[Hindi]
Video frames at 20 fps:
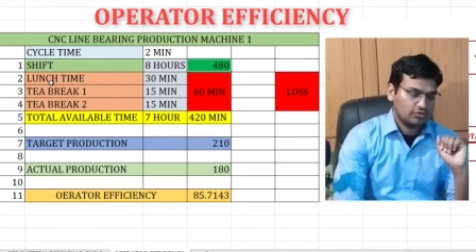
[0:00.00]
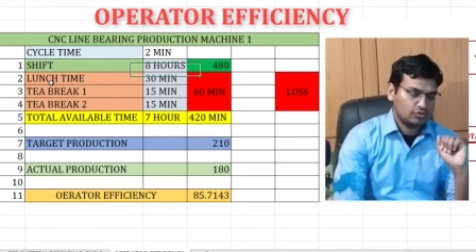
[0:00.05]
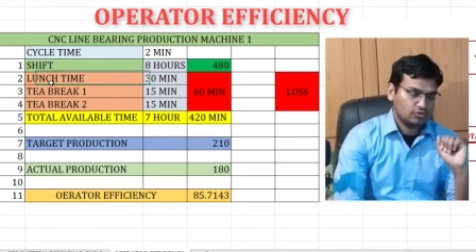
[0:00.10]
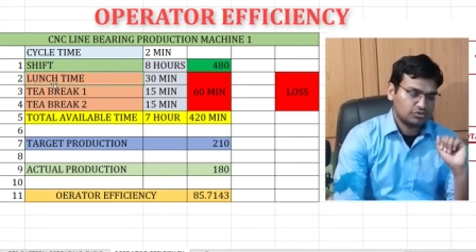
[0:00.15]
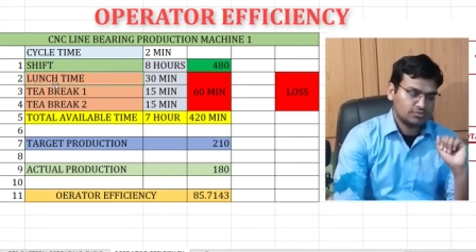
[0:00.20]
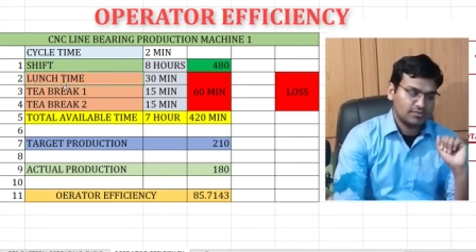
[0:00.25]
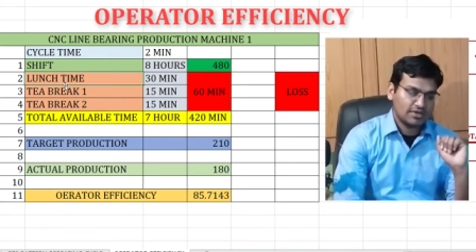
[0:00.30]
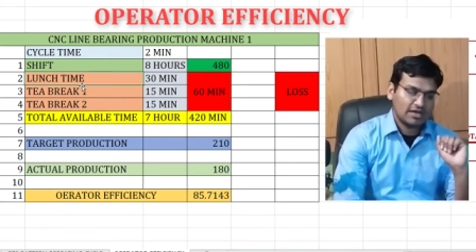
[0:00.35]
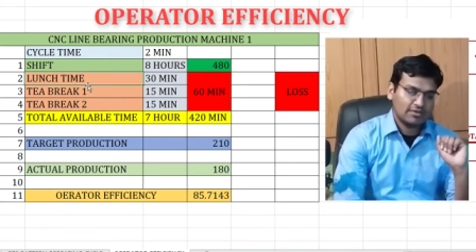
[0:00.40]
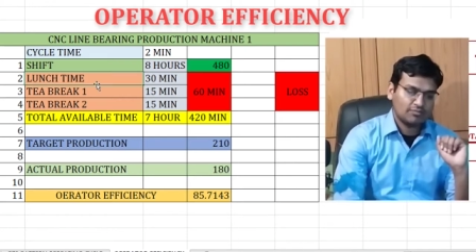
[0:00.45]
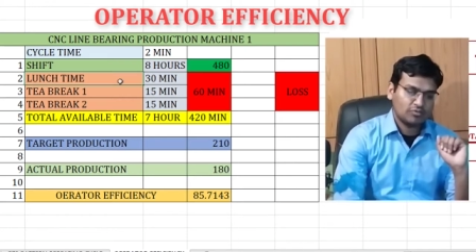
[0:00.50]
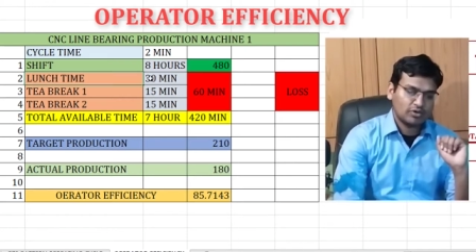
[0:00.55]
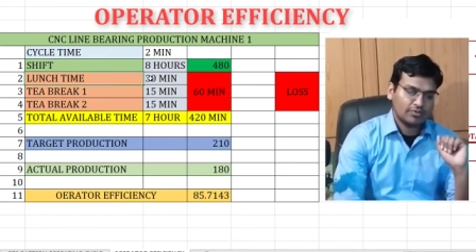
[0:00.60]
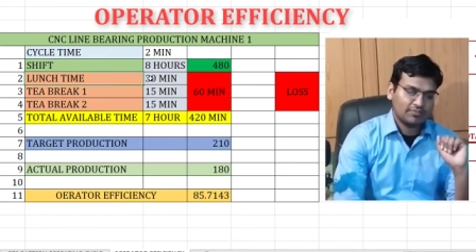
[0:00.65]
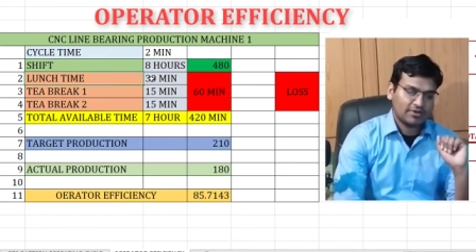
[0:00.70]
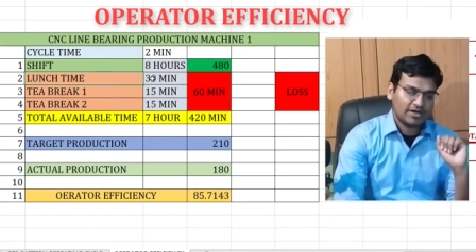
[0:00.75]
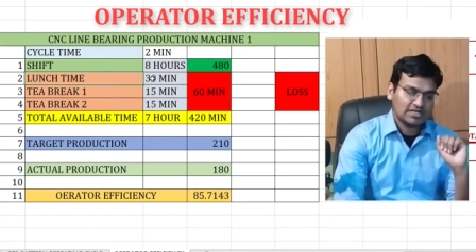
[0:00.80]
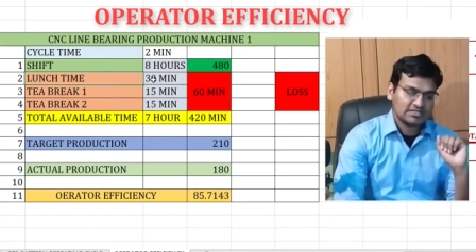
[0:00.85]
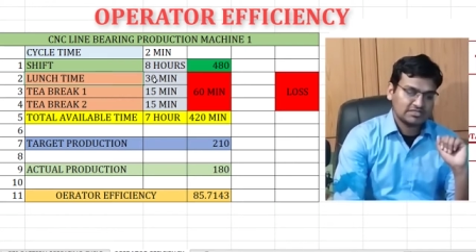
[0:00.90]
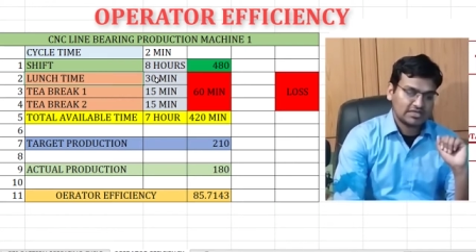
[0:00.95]
उसमें आपके
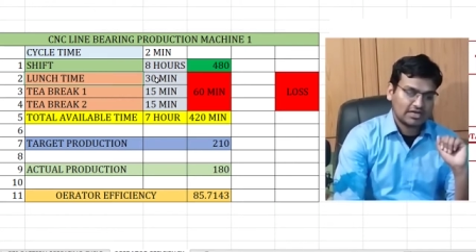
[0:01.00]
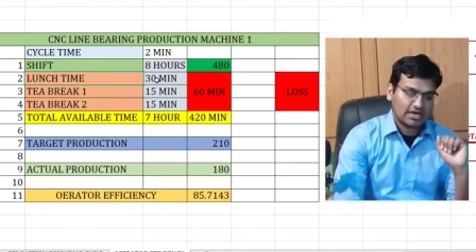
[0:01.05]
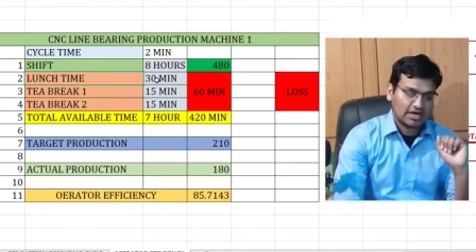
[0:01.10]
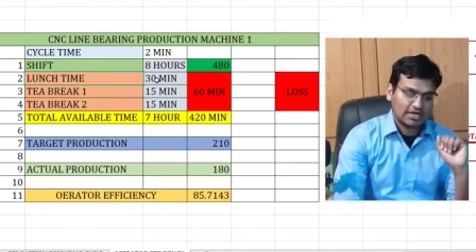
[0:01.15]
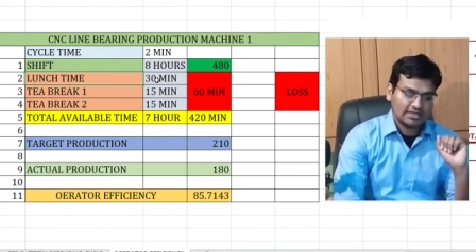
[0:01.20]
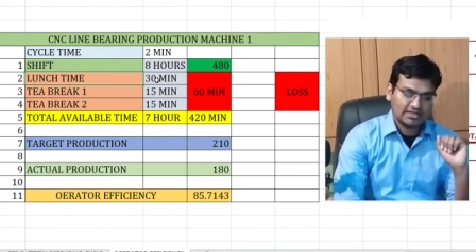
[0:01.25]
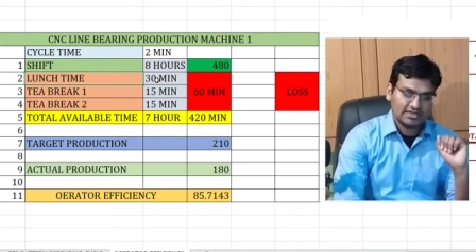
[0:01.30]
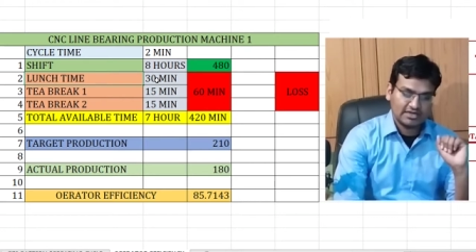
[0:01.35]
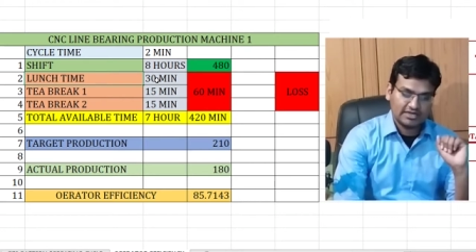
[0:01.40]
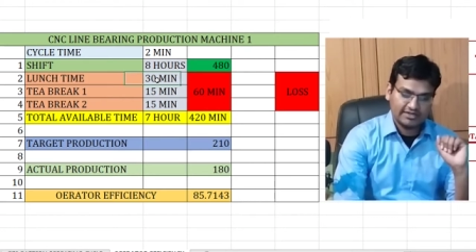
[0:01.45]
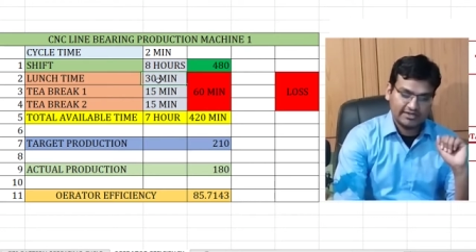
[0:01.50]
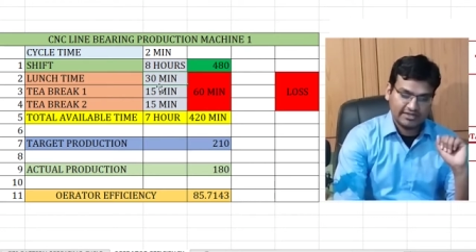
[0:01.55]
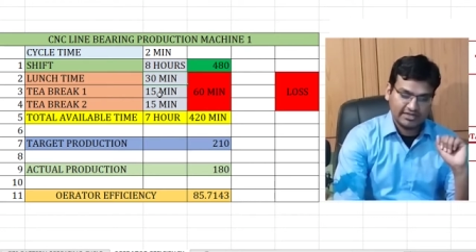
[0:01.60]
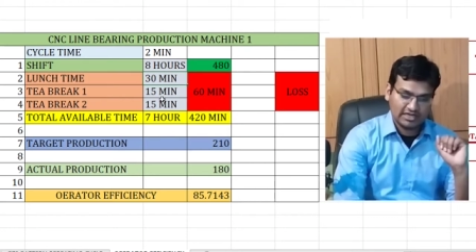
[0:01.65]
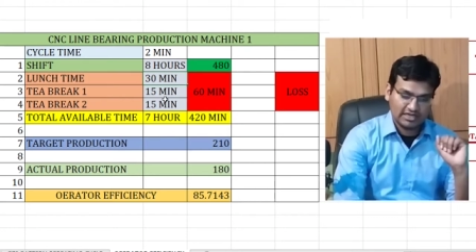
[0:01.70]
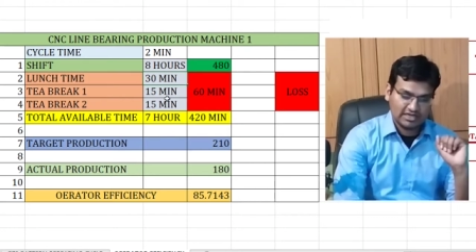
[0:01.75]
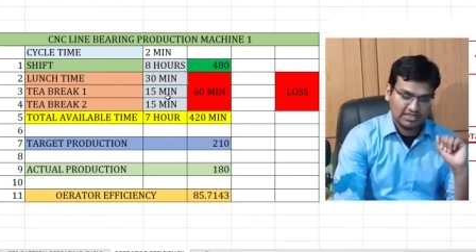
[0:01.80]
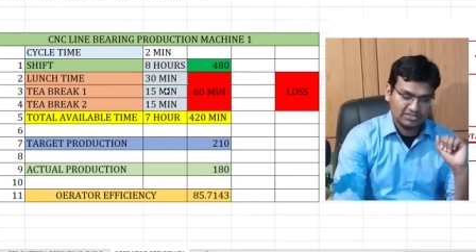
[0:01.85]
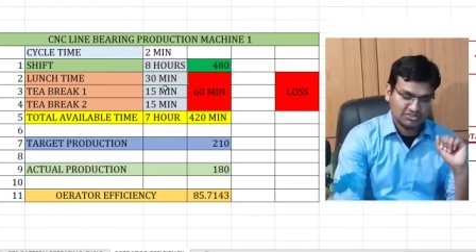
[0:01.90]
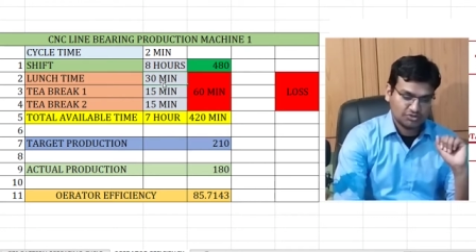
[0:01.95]
पास आधे घंटे
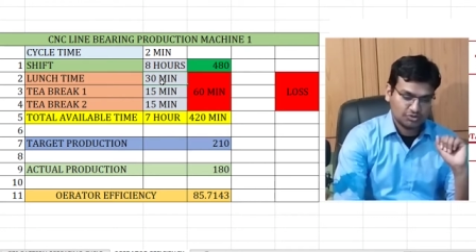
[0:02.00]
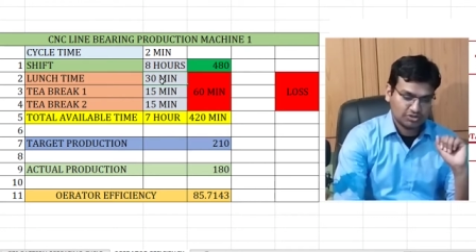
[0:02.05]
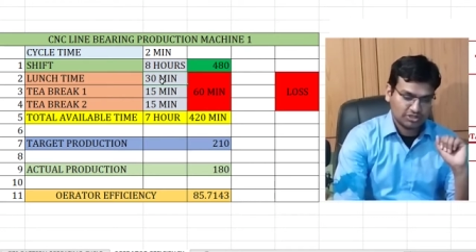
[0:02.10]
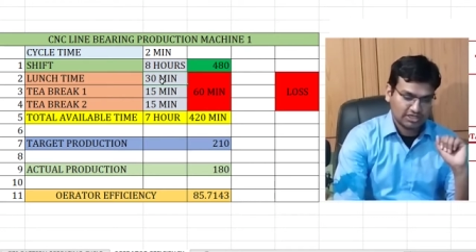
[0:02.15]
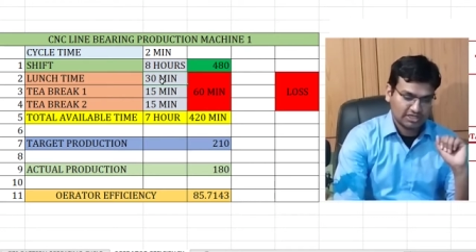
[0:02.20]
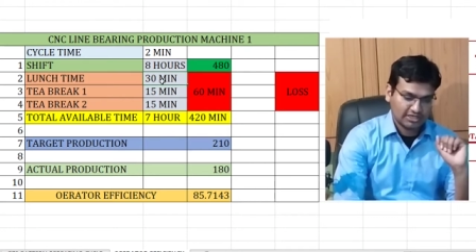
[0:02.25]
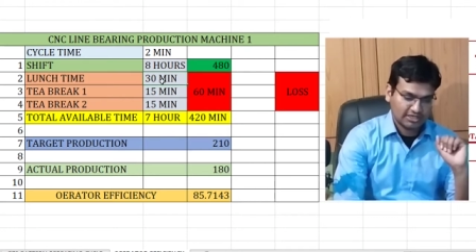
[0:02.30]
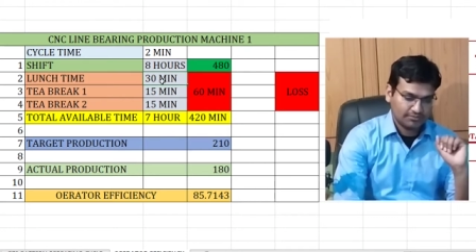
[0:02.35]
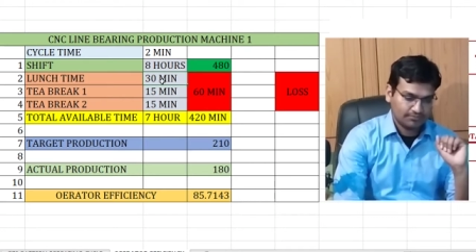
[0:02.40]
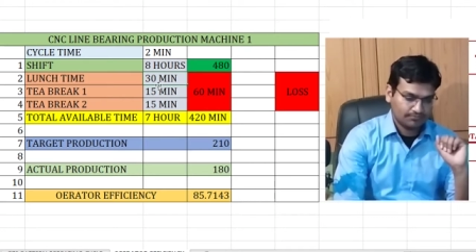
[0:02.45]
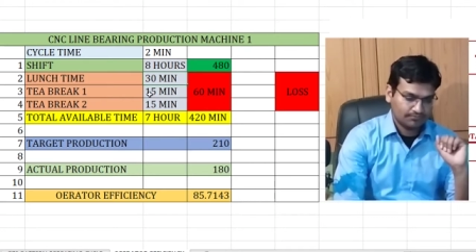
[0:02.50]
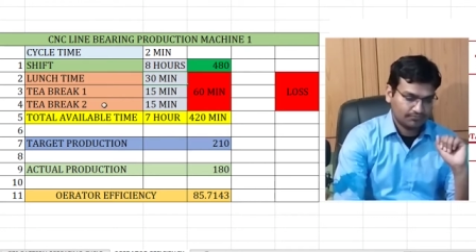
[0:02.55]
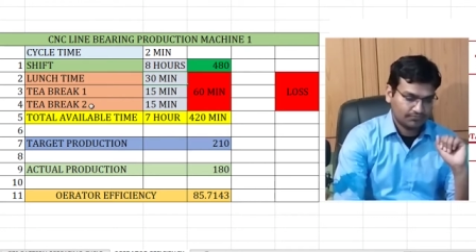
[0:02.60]
का लंच होता है